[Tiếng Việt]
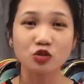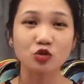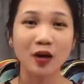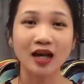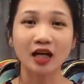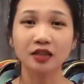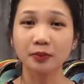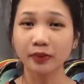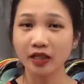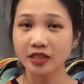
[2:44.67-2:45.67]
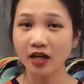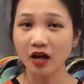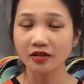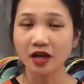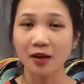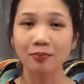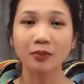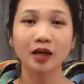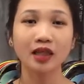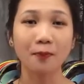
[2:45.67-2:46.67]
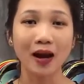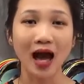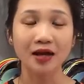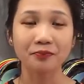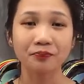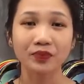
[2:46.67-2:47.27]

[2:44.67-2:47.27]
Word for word: dù bạn là người mới chơi, bạn mới tập lại,